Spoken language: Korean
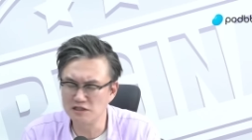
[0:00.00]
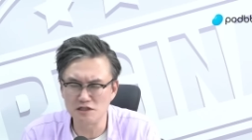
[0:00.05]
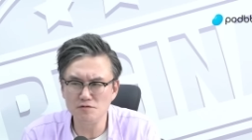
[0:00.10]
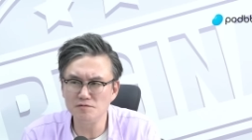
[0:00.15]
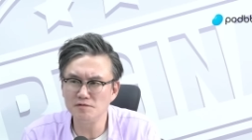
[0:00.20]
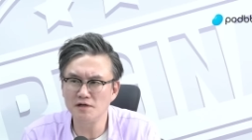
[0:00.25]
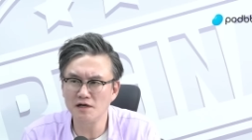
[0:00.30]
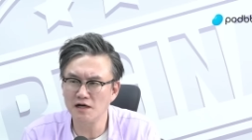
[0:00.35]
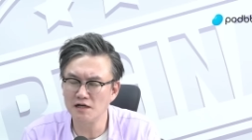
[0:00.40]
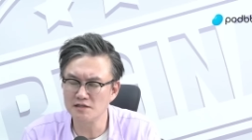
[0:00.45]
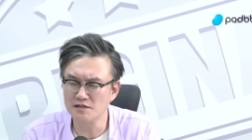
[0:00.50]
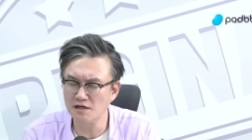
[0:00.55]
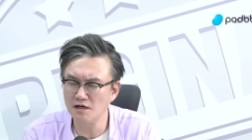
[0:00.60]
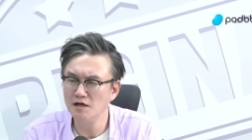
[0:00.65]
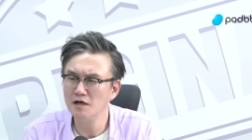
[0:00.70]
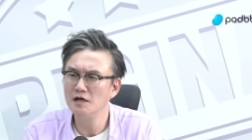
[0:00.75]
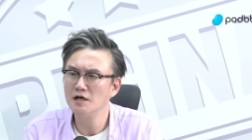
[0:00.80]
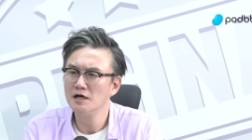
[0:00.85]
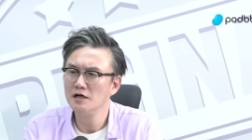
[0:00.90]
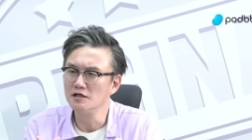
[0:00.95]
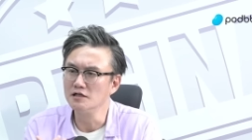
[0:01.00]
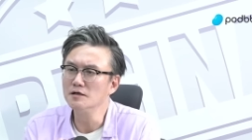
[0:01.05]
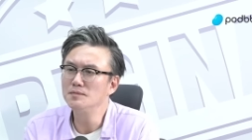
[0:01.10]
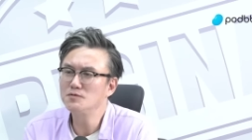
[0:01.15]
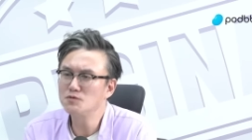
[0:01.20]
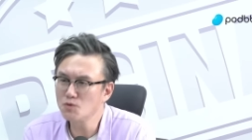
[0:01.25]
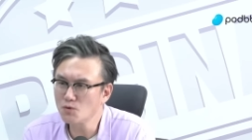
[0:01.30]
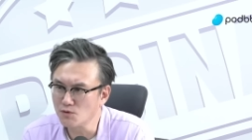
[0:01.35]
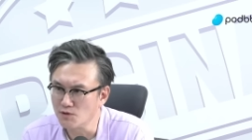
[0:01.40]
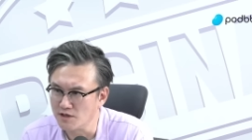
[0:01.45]
시위라가 아니라
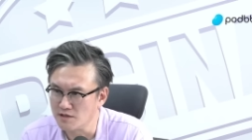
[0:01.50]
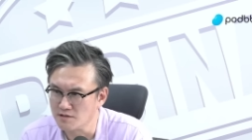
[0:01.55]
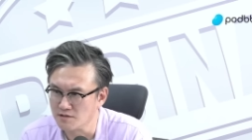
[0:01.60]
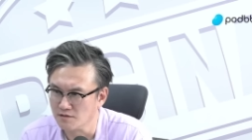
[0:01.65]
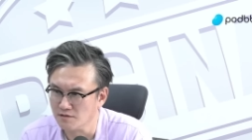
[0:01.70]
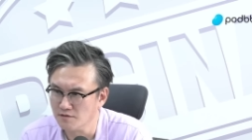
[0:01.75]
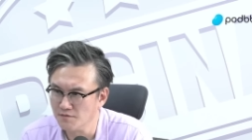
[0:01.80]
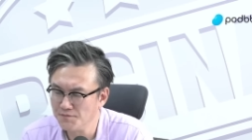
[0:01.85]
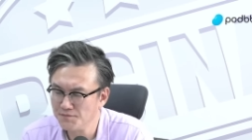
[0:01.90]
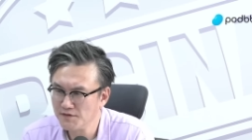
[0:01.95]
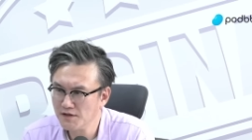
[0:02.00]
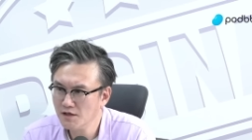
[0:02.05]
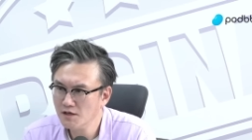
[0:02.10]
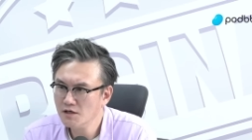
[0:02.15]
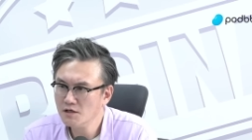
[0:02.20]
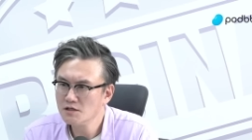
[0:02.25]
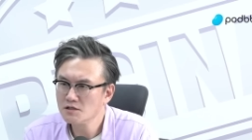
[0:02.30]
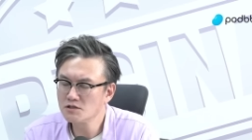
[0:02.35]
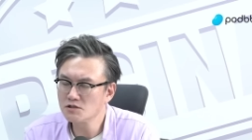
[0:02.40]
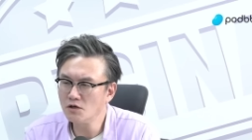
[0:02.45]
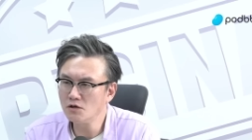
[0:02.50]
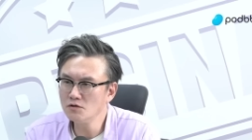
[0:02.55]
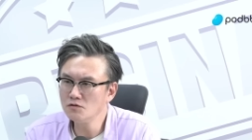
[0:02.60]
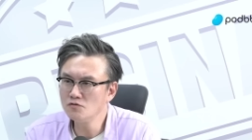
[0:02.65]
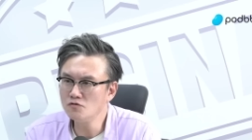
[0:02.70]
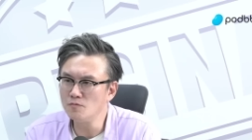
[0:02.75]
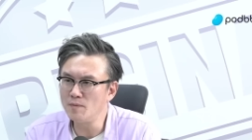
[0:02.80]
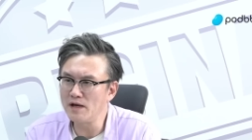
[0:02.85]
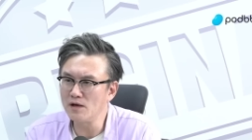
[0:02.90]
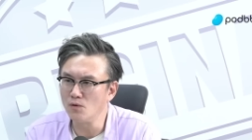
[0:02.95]
읍소를 했어. 음.
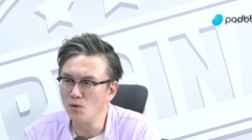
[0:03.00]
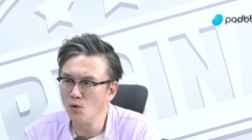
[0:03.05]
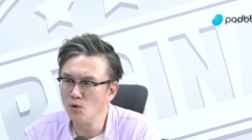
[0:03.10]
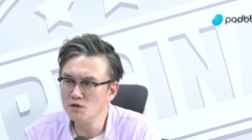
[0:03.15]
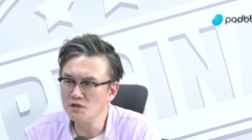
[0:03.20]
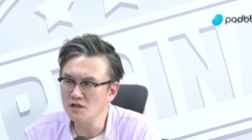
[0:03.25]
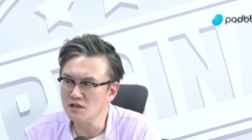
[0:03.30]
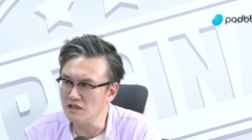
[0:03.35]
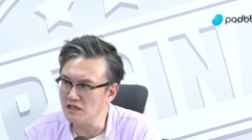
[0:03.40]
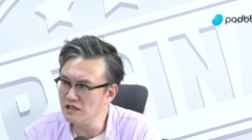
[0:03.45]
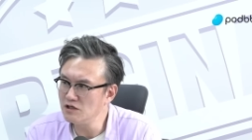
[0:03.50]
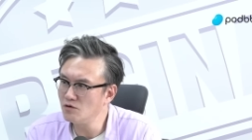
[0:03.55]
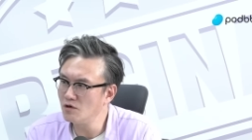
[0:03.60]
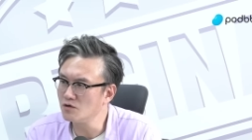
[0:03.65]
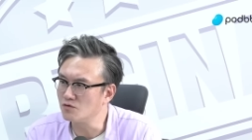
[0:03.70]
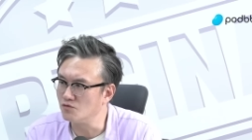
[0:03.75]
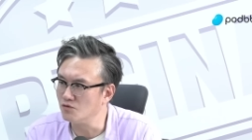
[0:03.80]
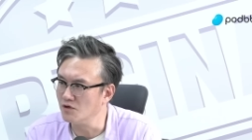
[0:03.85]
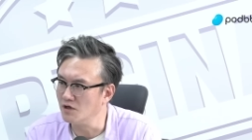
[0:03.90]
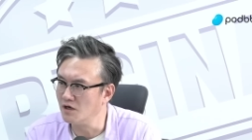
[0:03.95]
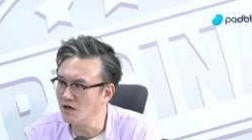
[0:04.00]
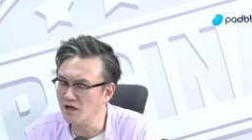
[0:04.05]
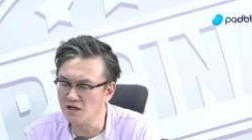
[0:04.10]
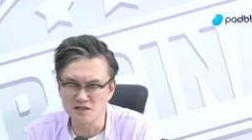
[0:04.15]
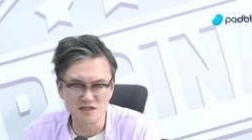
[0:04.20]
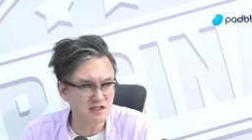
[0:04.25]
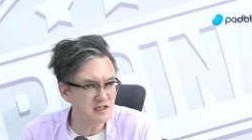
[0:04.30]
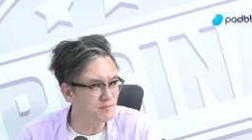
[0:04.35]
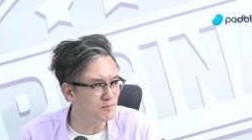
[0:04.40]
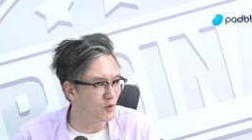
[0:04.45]
1905년 1월 9일날
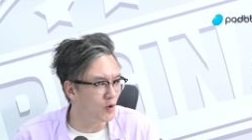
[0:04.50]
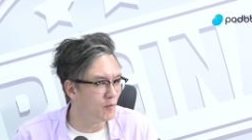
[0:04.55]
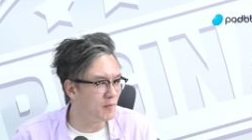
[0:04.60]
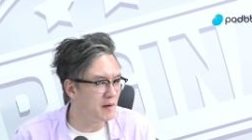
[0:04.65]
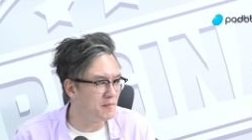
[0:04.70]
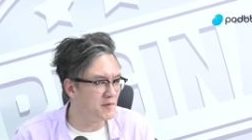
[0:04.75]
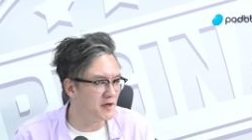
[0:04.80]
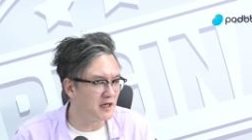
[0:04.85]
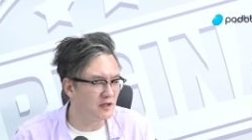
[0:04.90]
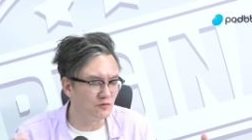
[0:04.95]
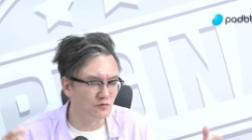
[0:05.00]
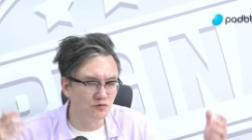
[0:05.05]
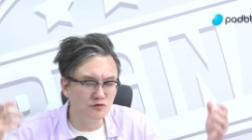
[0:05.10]
15만 명이